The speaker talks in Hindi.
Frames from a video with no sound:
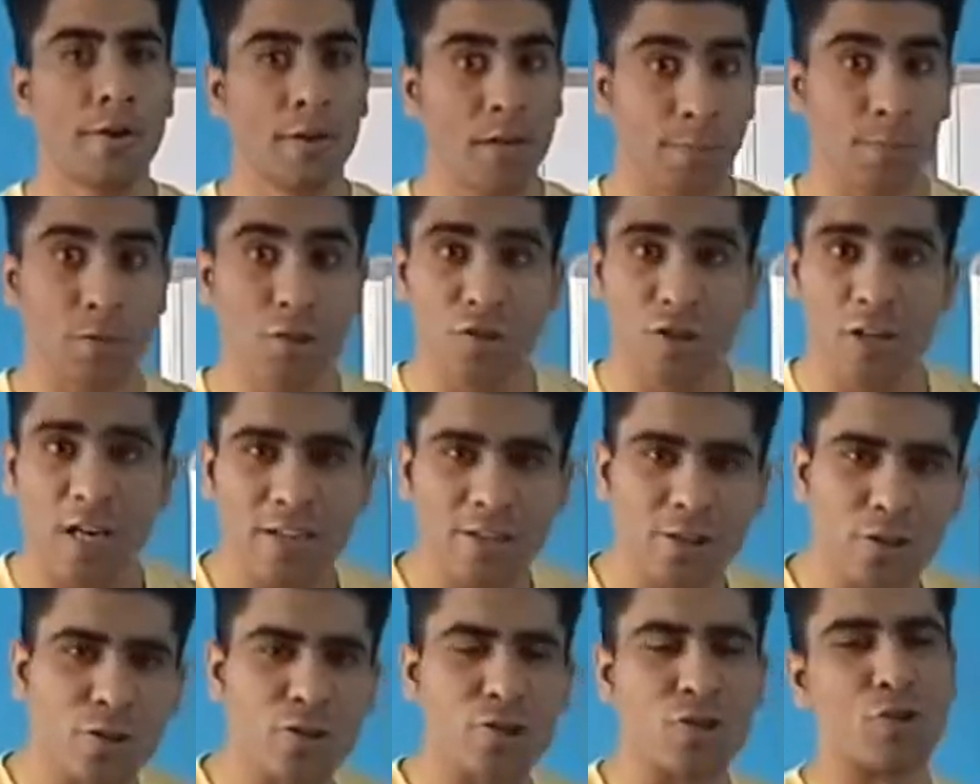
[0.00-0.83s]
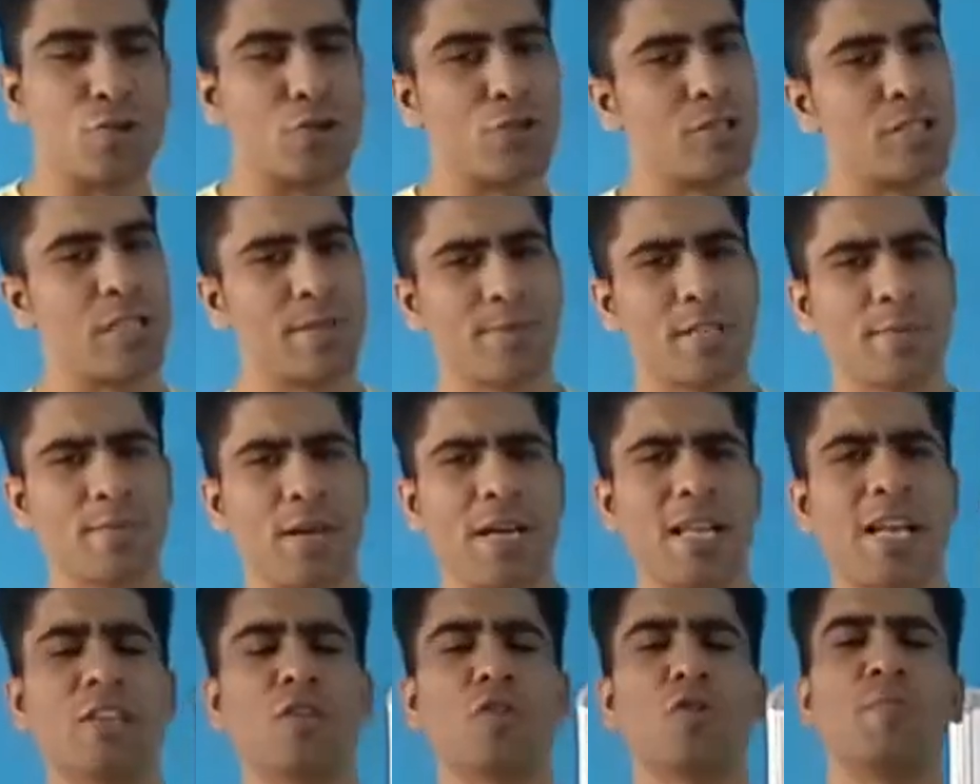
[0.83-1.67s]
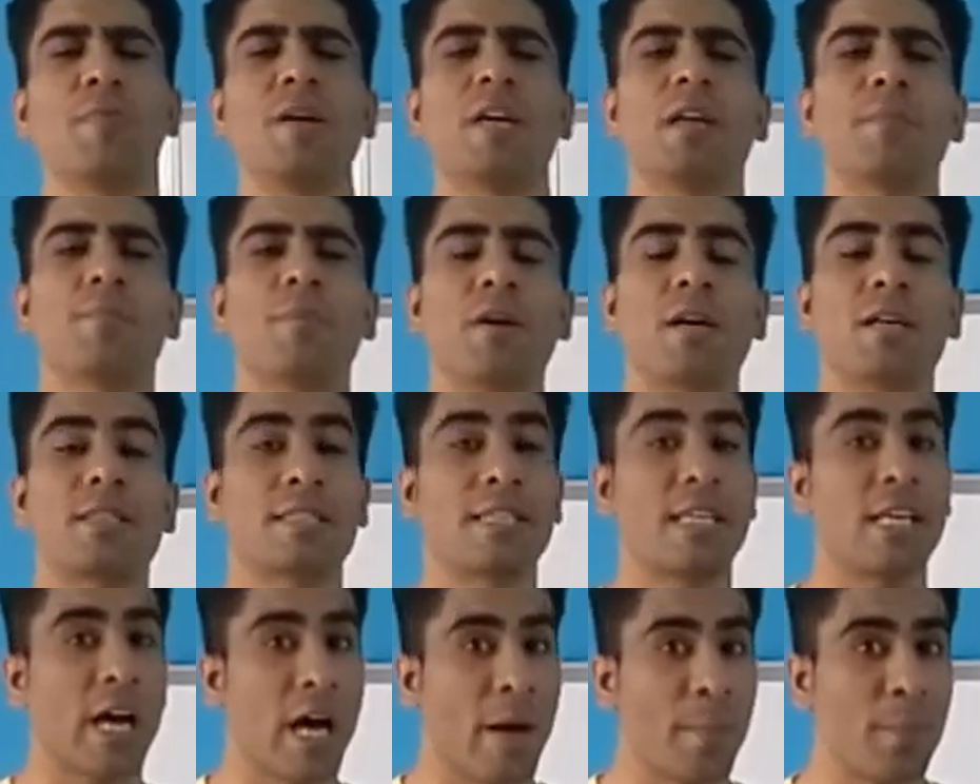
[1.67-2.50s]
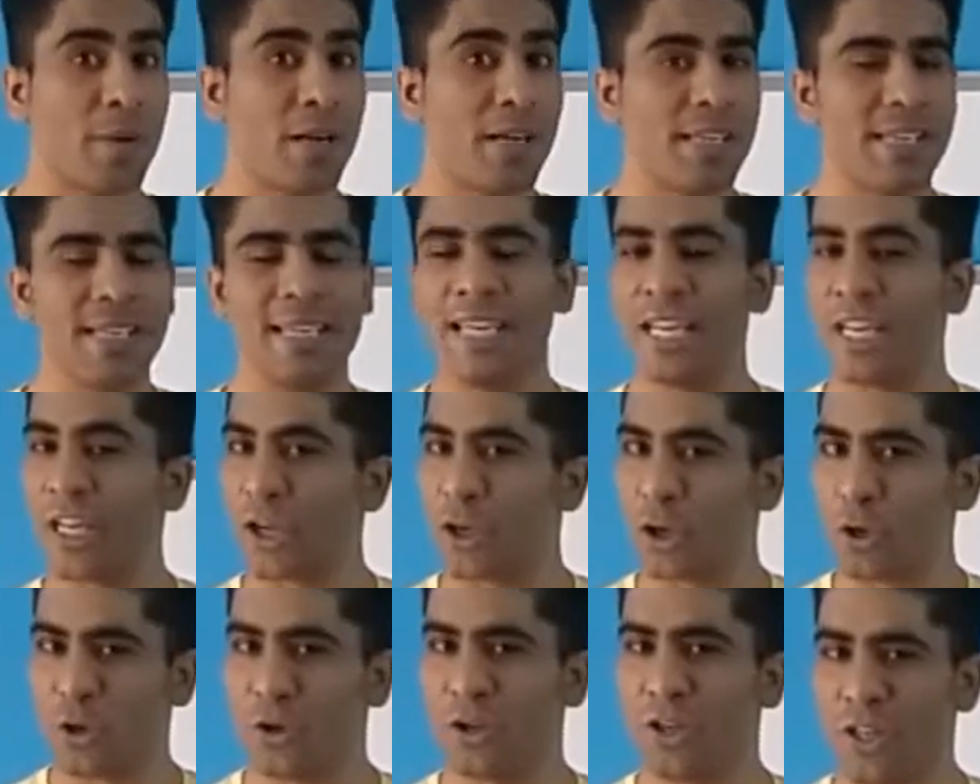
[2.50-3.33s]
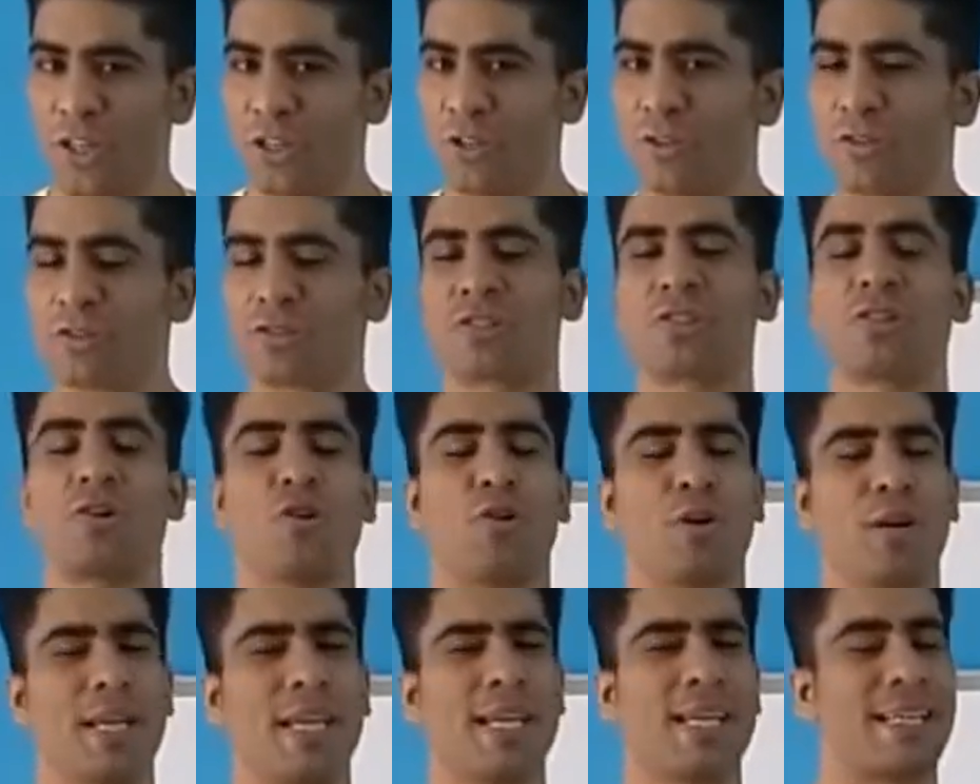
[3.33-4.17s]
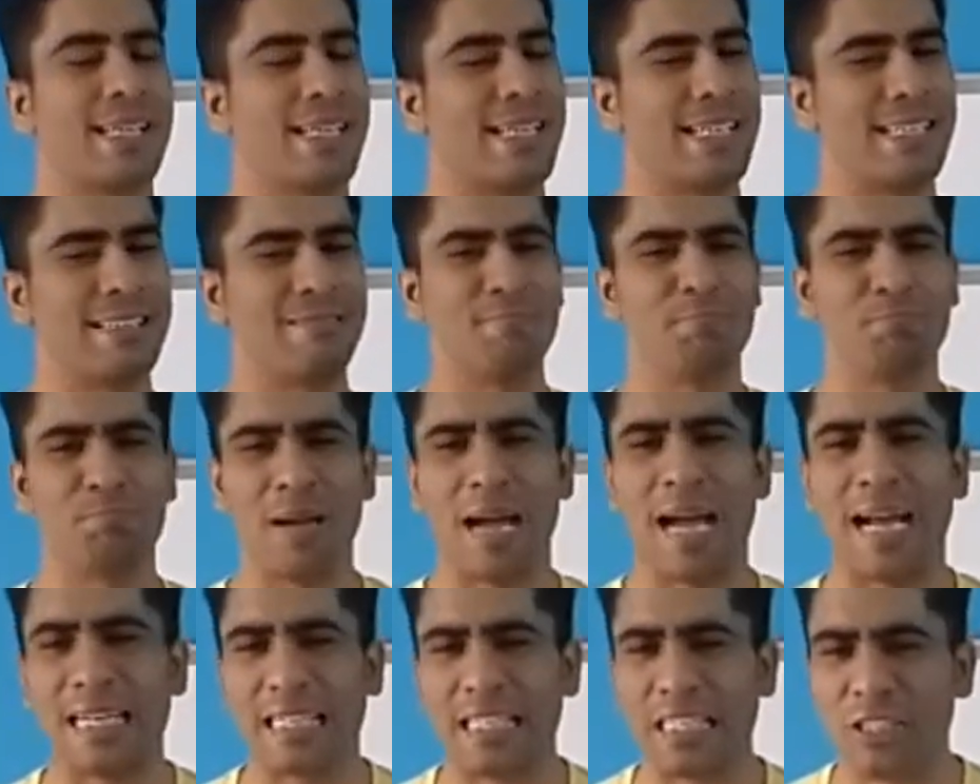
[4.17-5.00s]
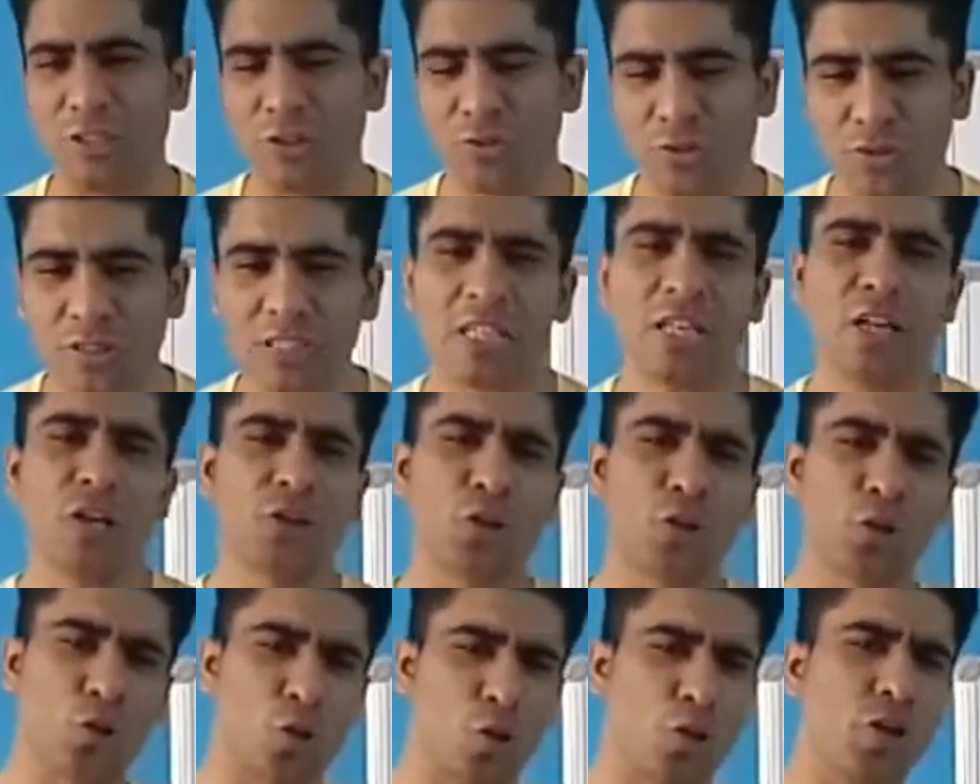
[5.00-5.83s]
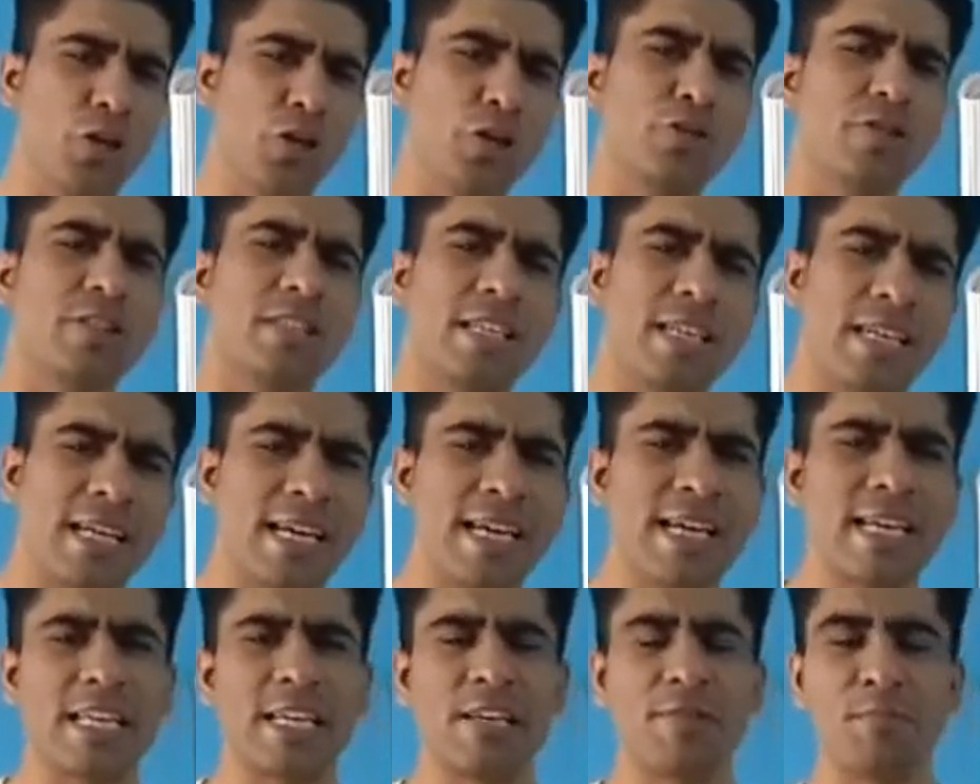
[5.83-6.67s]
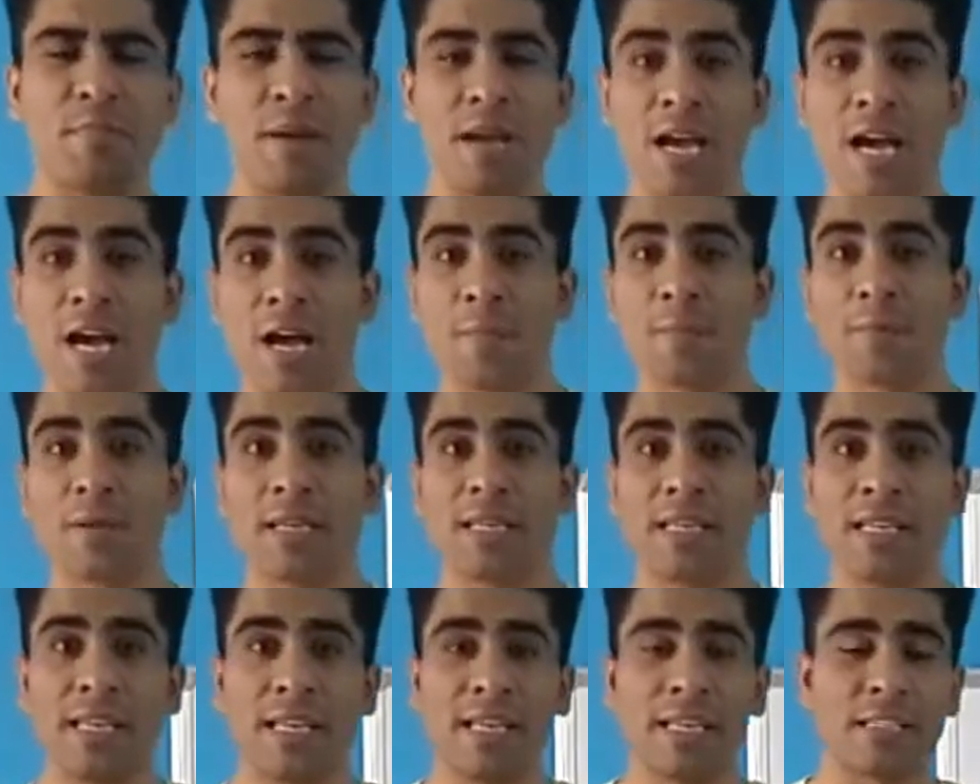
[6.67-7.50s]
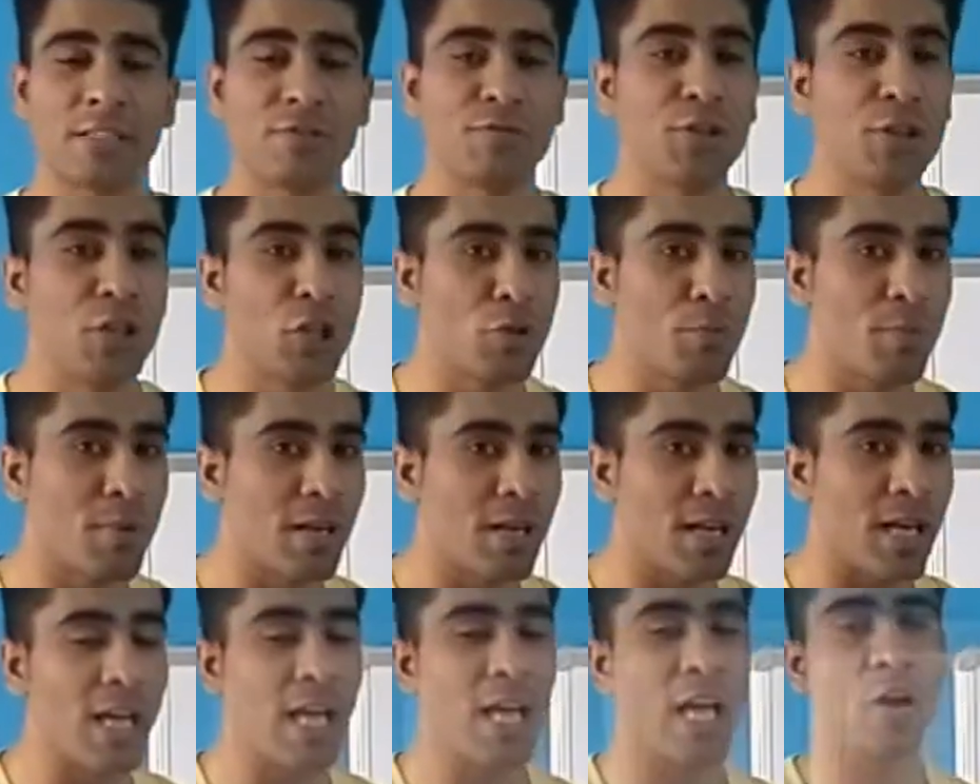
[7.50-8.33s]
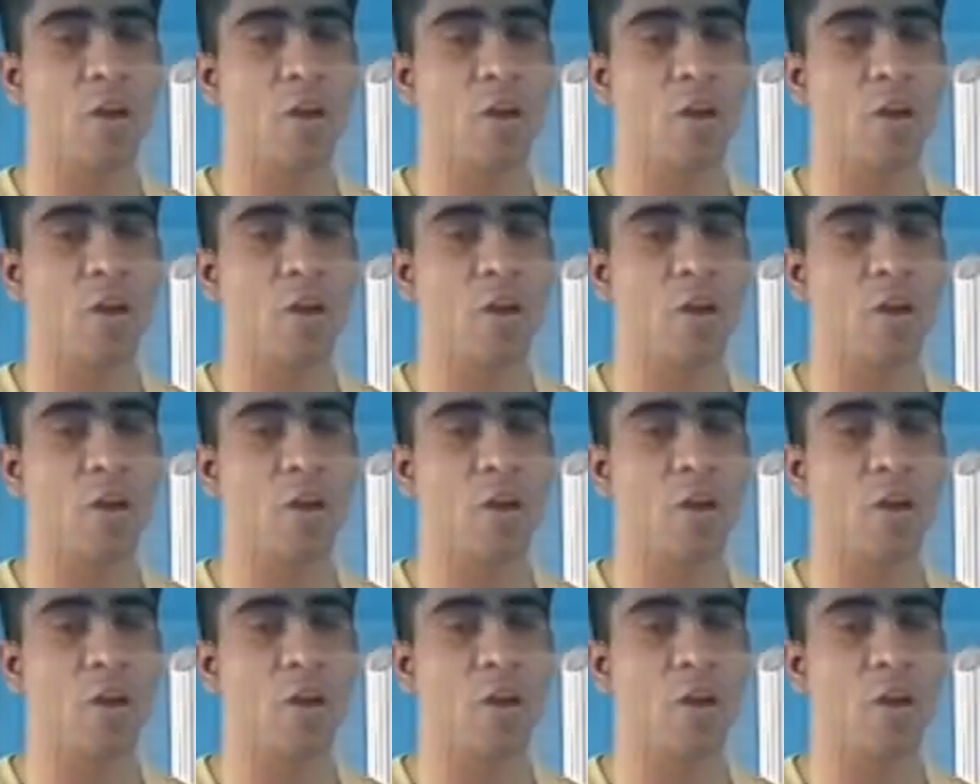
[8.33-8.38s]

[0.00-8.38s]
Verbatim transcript: नमस्कार दोस्तों सबसे पहले तो मेरे पास है आपके लिए एक गुड न्यूज़ और एक है बैड न्यूज़ तो गुड न्यूज़ ये है कि मैं आपके लिए इस वीडियो में लाया